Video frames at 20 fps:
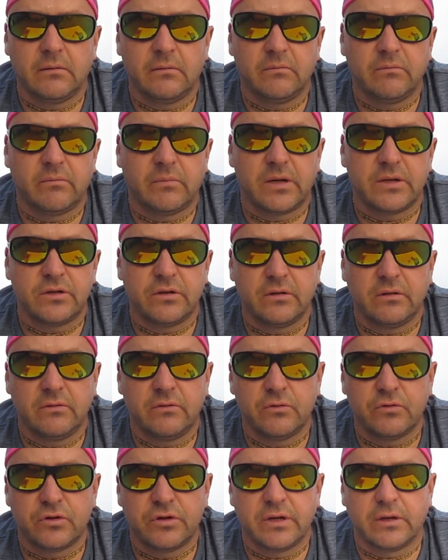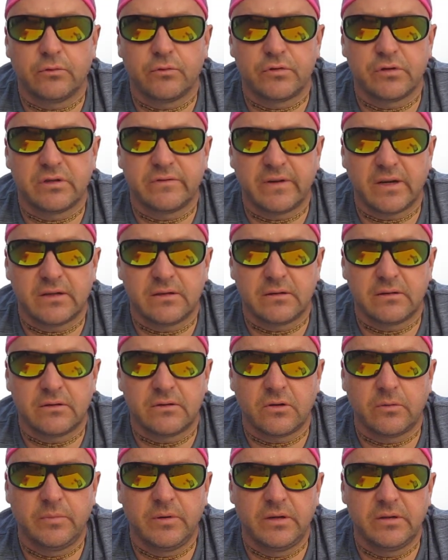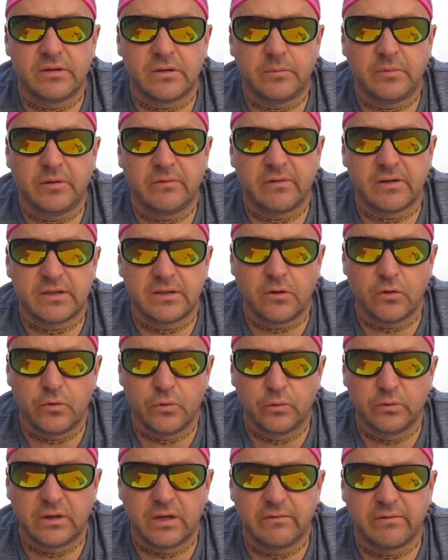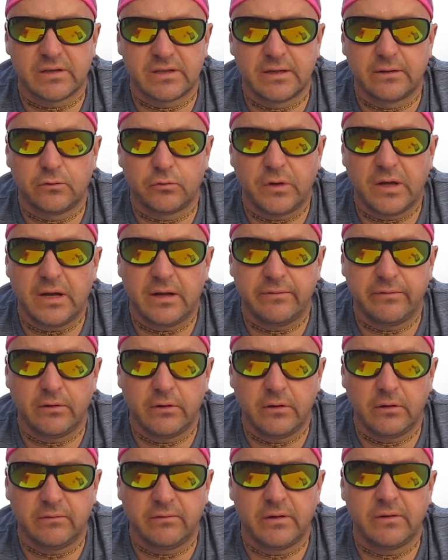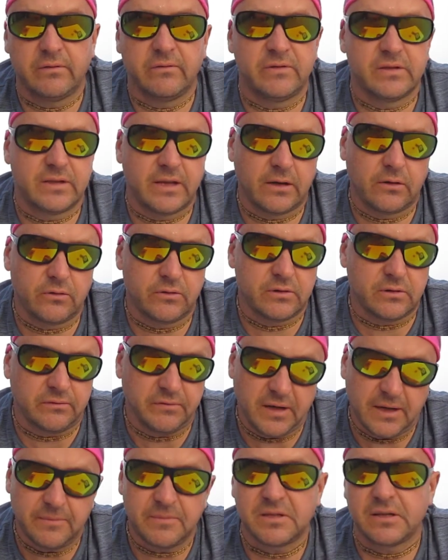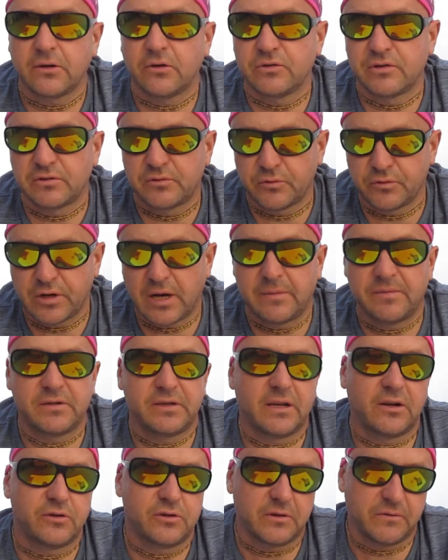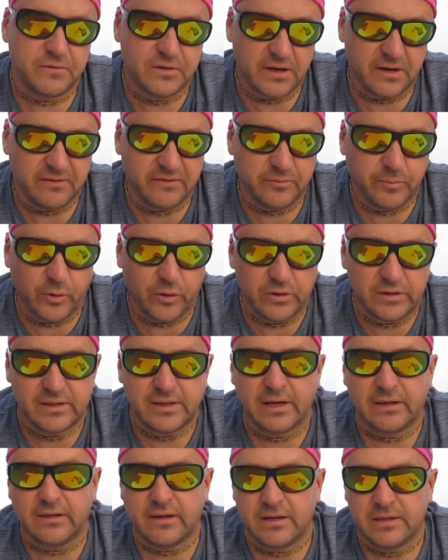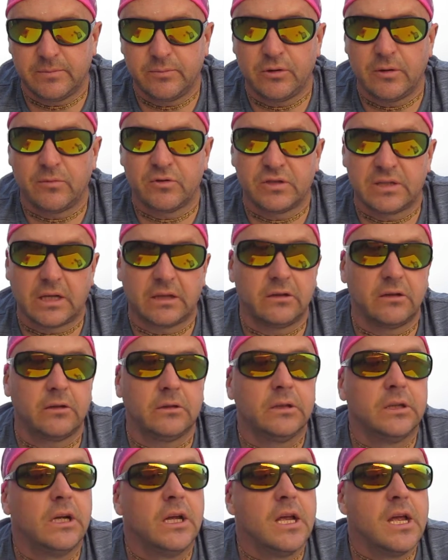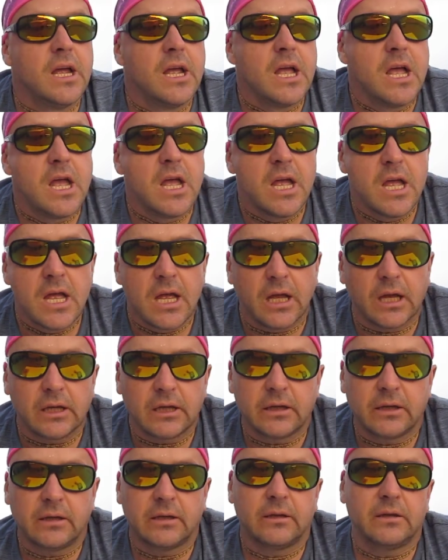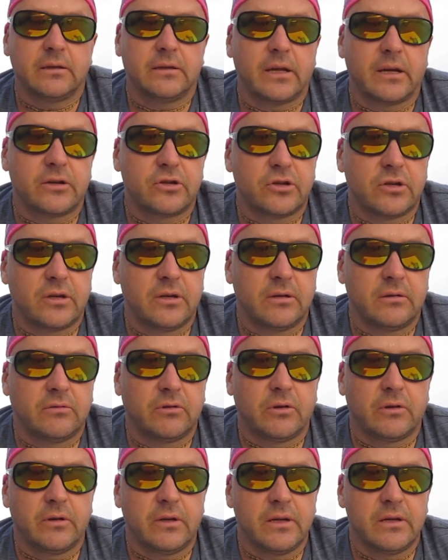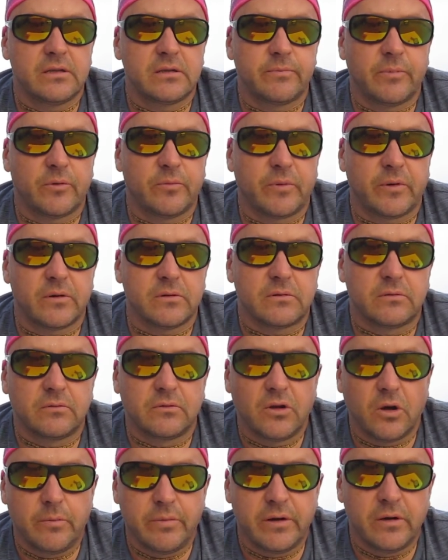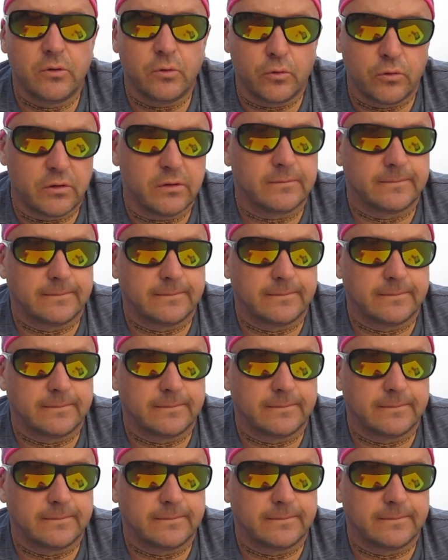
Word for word: Macie już niektórzy z Was zrobili sobie własne ogródki, własne tunele foliowe. Z tego co wiem, z tego co słyszałem, z tego co widziałem w Polsce, jak teraz byłem ostatnio E, także to jest po prostu dobry ruch.